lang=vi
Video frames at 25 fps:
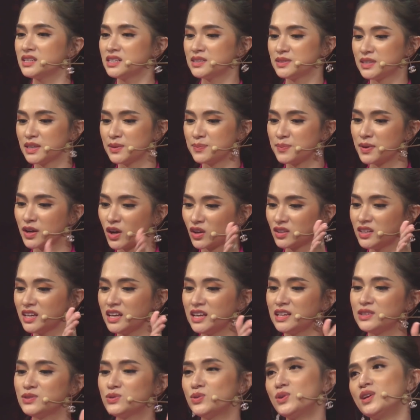Bây giờ thì mình có
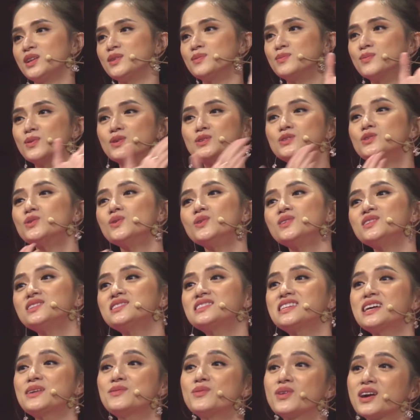thể chuyển một chút
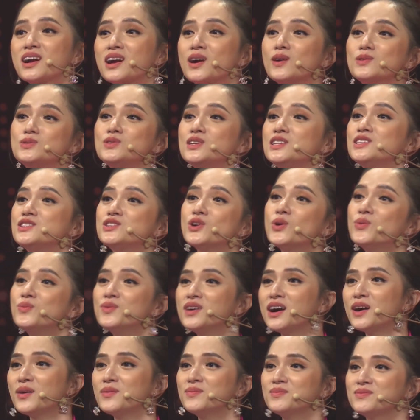sang một cái câu chuyện
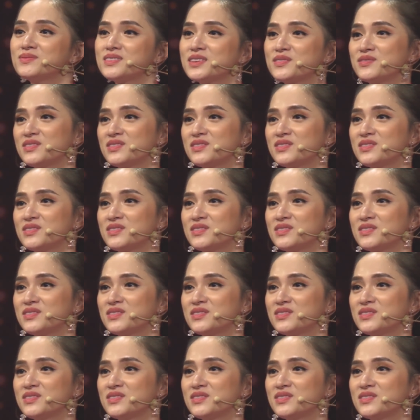chung không?